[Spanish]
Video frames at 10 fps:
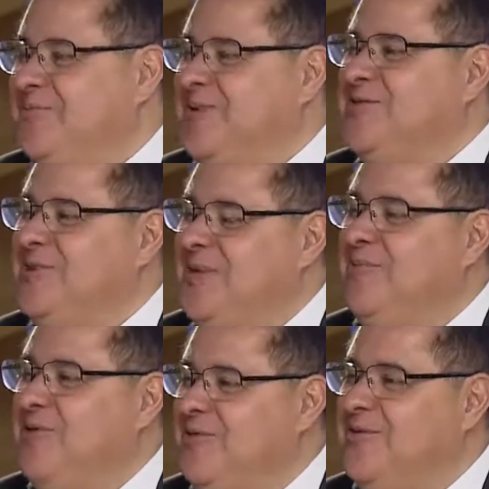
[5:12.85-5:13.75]
persona
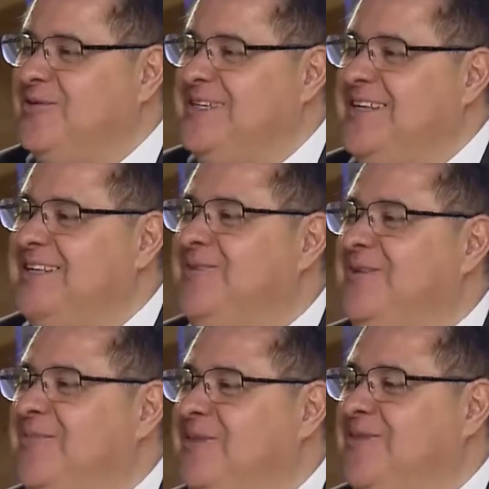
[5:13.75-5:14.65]
muy conocida dentro
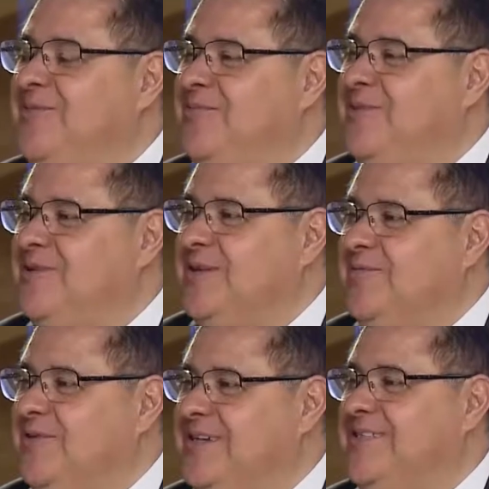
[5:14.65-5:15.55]
del ámbito
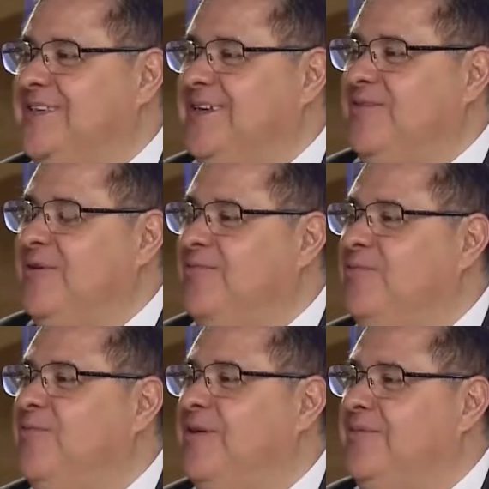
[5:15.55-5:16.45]
deportivo que se dedicó al
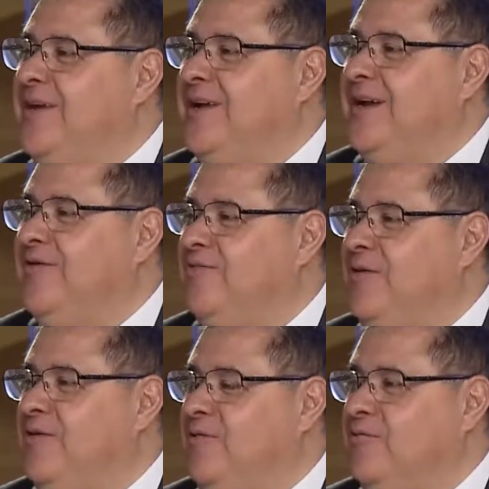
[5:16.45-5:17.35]
fútbol americano,
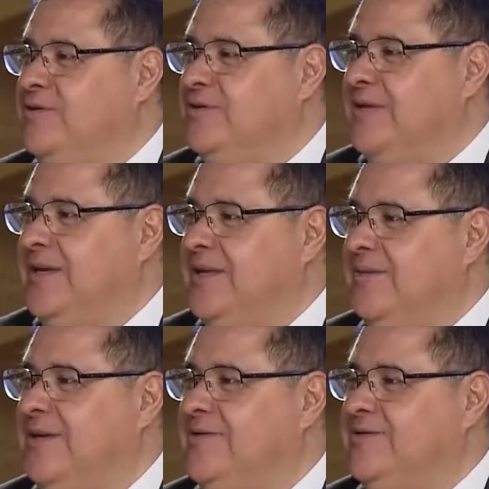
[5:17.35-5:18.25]
fue coach eh, de
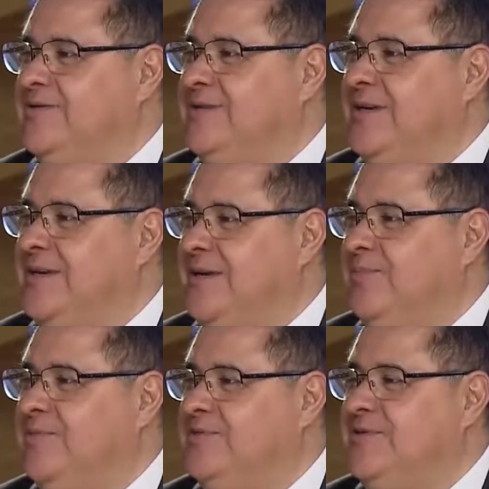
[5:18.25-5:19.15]
varios
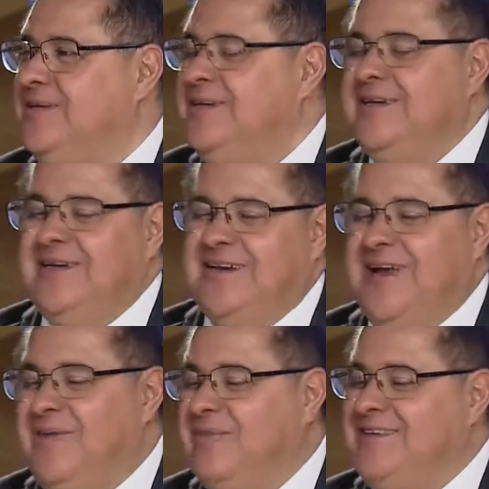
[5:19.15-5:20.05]
equipos
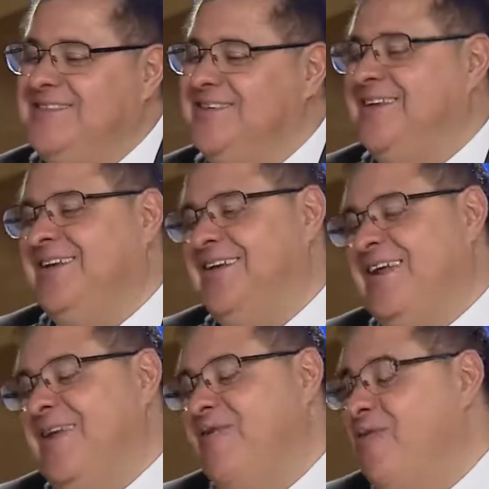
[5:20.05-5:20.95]
Nada más el,
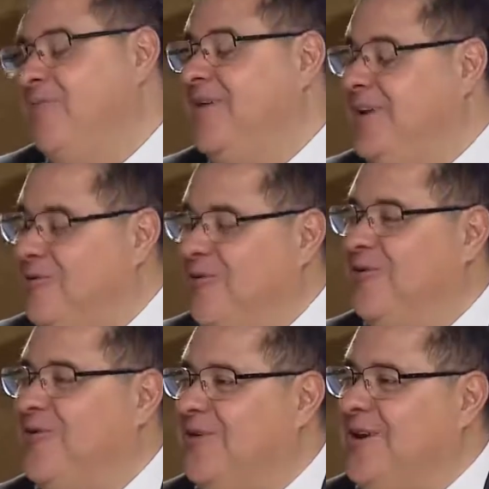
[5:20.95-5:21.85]
nombre no
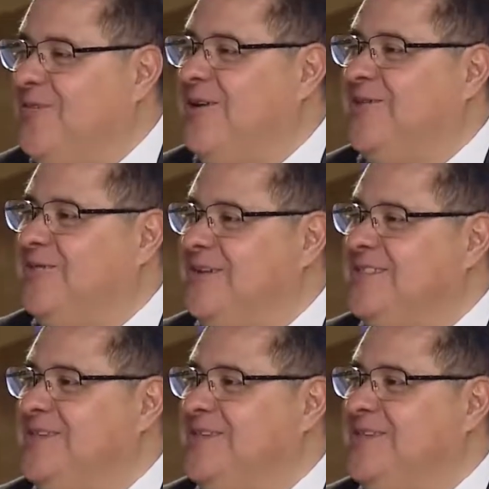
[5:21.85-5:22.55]
lo recuerdo en este